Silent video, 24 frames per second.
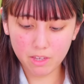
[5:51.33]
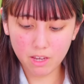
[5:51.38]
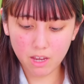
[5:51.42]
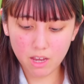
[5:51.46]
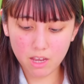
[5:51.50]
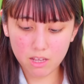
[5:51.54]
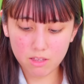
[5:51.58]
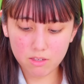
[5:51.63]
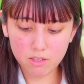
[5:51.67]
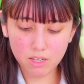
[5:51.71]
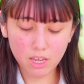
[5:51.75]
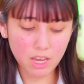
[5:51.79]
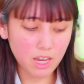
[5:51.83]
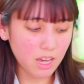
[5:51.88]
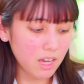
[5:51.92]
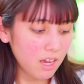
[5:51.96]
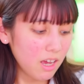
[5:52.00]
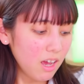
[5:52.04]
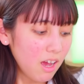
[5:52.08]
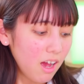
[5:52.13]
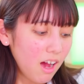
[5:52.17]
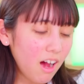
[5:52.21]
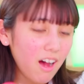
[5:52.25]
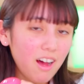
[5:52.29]
はい、次。
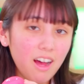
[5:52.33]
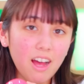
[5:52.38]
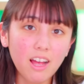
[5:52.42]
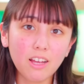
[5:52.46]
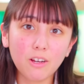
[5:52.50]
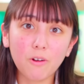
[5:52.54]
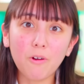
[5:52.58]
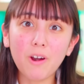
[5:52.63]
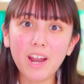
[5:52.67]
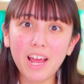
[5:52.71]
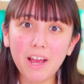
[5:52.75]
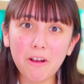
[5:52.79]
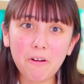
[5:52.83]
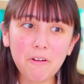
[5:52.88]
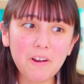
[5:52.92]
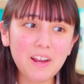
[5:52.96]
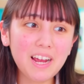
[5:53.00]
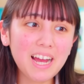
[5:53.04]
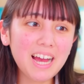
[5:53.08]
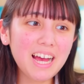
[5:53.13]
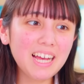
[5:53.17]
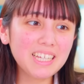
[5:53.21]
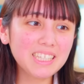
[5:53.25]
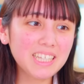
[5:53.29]
あ、これが
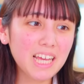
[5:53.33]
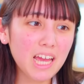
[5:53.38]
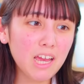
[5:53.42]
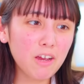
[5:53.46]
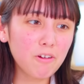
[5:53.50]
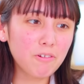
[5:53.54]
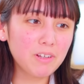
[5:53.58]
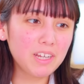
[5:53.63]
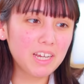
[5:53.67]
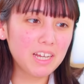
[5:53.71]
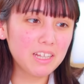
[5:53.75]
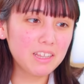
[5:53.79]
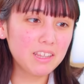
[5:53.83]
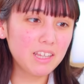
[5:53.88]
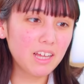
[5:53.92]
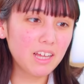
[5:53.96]
最後にやっ